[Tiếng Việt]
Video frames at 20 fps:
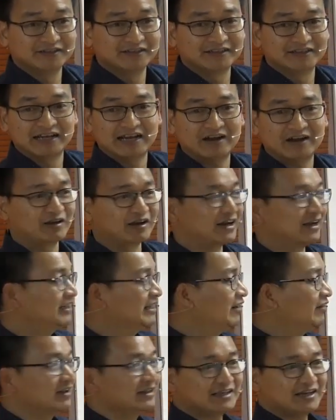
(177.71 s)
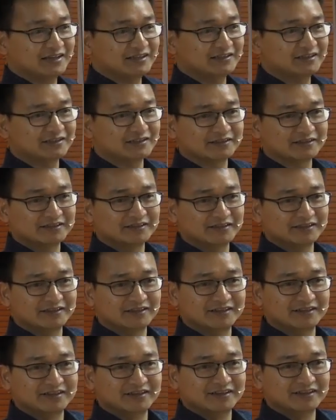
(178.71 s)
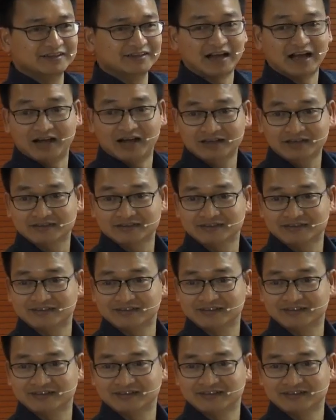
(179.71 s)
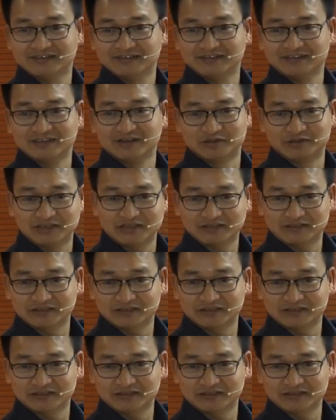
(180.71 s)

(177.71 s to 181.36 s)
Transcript: thế nào là ngắn thế nào là dài chưa hả hiểu chưa